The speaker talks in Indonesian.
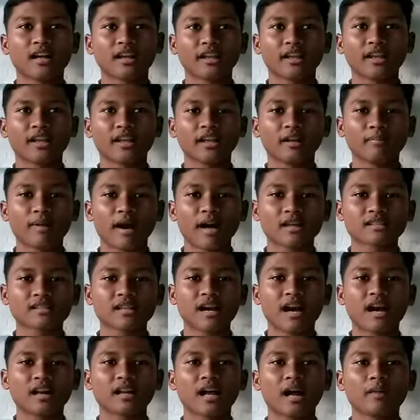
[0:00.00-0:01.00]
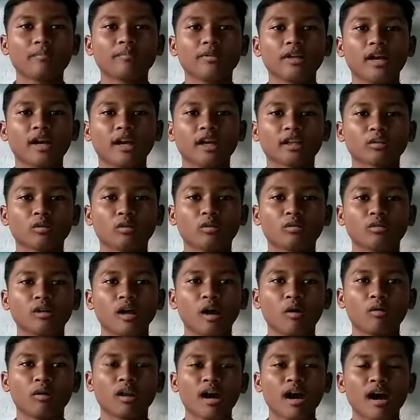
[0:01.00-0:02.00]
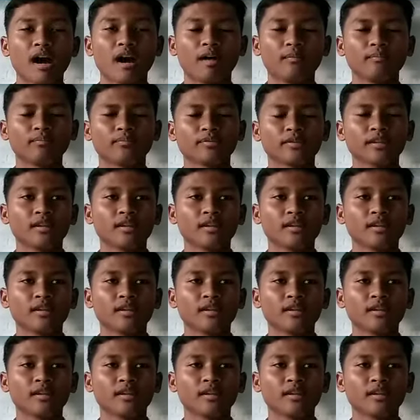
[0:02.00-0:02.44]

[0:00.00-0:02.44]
dari bahasa Arab yaitu daulah